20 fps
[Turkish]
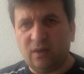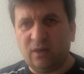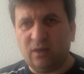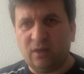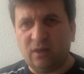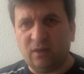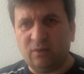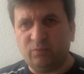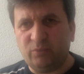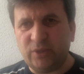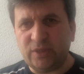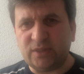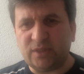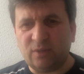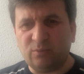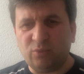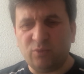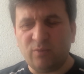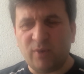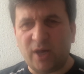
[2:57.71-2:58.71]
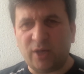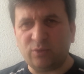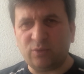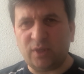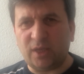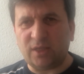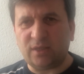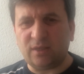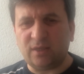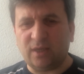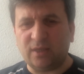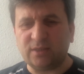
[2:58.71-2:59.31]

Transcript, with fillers: Ee, biz de bu mağduriyetin